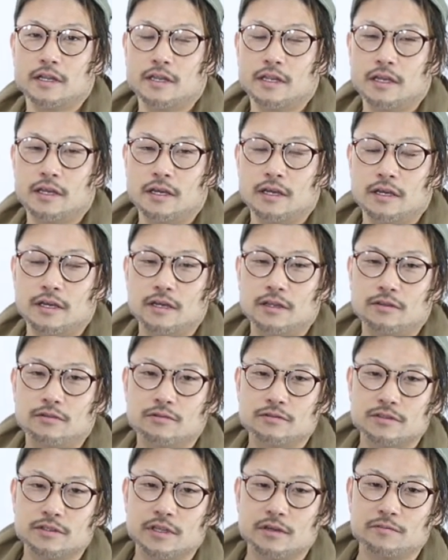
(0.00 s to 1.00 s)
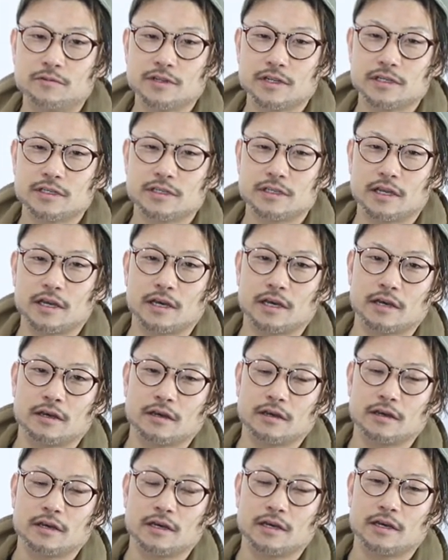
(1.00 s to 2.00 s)
でどうしてもです
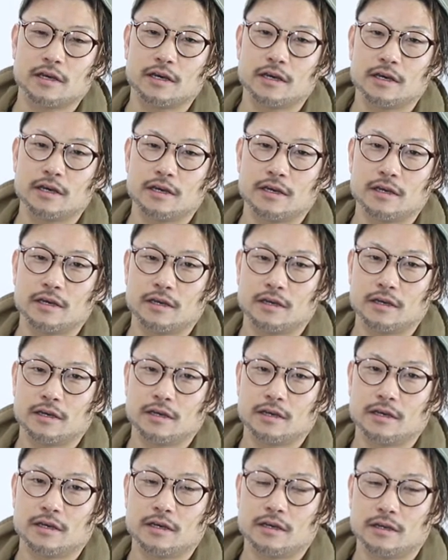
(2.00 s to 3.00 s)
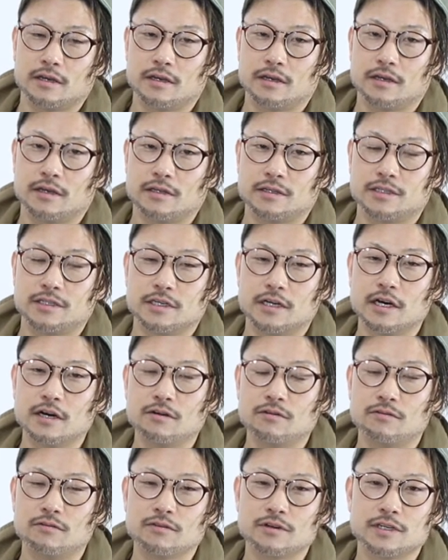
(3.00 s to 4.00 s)
ね、えー、時間
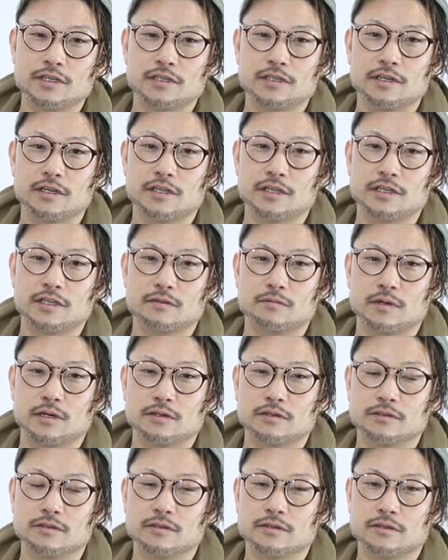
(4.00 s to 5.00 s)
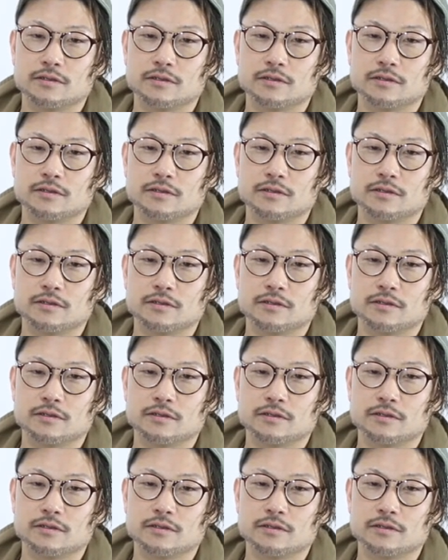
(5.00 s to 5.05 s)
を置きすぎてしまう